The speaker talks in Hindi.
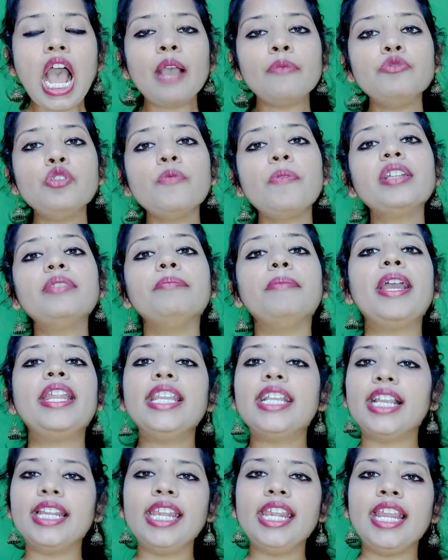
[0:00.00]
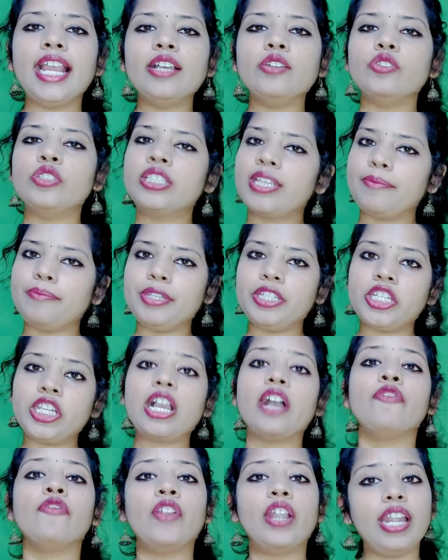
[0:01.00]
अब जो बात मैंने कही है उसके
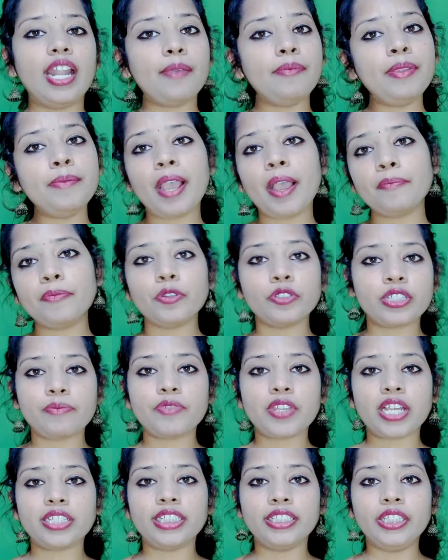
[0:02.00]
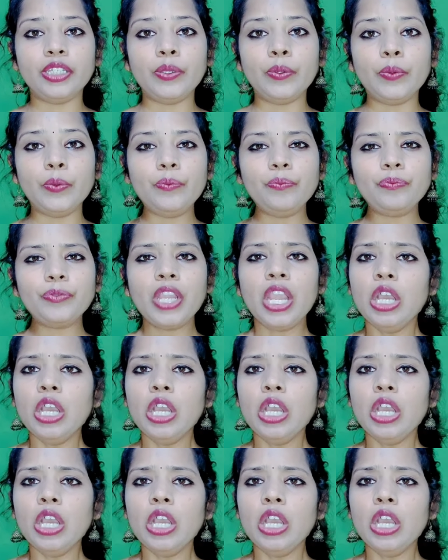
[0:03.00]
पीछे का फंडा भी मैं आपको समझा देती हूँ